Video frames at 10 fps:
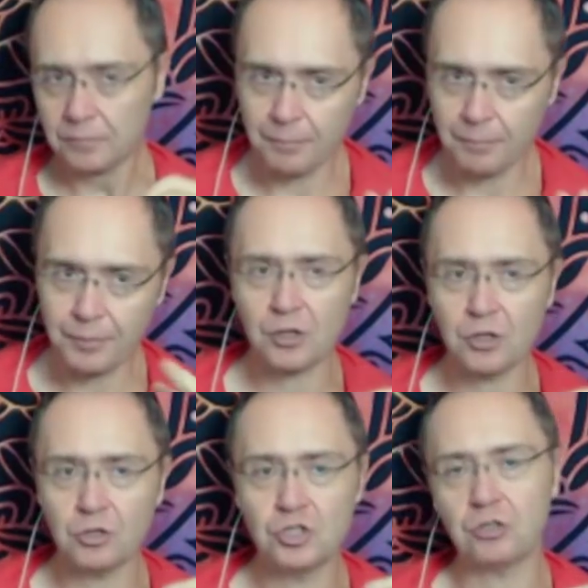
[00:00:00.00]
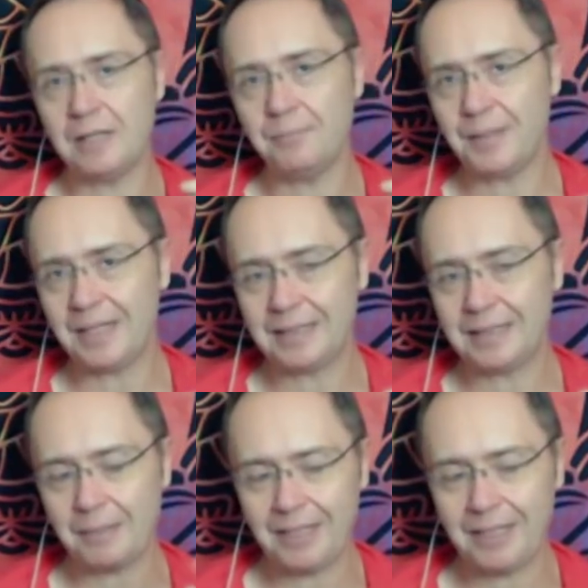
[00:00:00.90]
Proprio il concetto
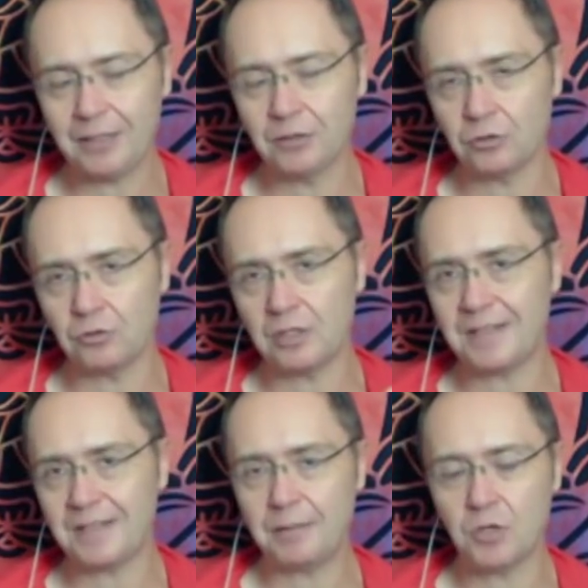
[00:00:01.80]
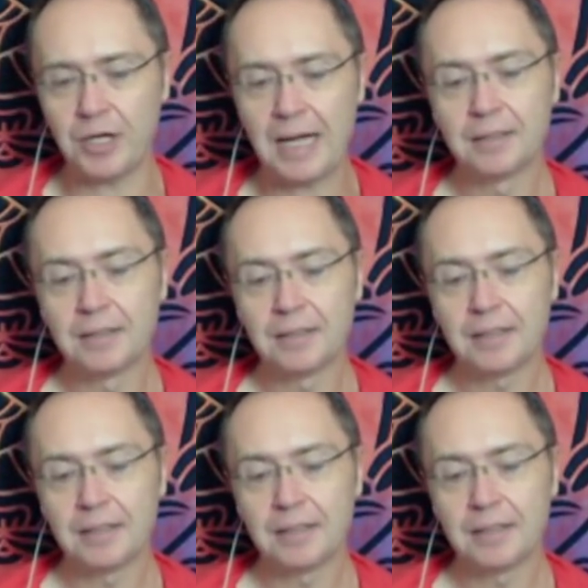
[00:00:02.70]
dell'impiantamento di una falsa memoria